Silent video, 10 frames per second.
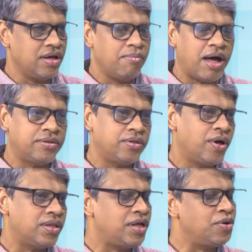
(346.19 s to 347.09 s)
বা
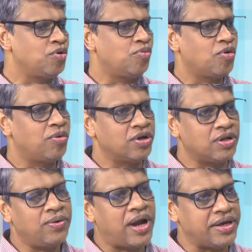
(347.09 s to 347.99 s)
আত্মহত্যার কোনো
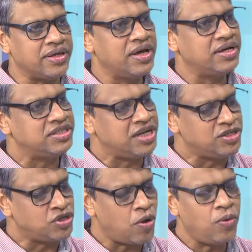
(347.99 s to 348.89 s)
প্রবণতাও নাই সেই
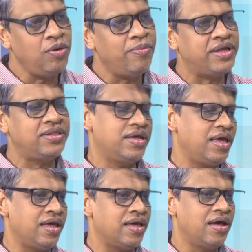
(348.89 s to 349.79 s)
সকল ব্যক্তিকে